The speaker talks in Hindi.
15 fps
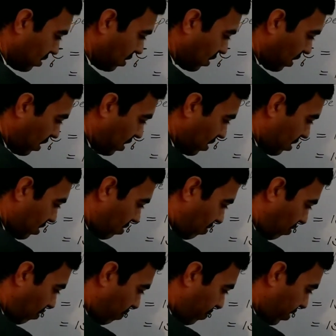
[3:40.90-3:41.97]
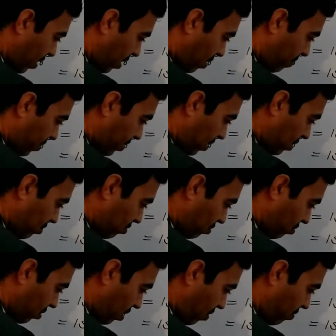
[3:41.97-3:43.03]
ठीक है और पी आर्बिटाल जो
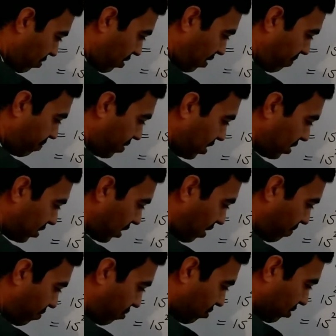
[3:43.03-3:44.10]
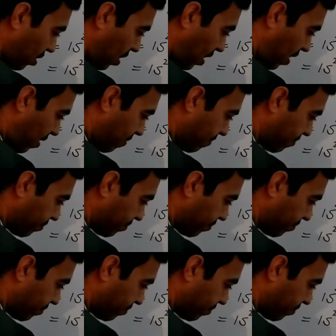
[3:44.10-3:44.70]
होते हैं वो डम्बल शेप होते हैं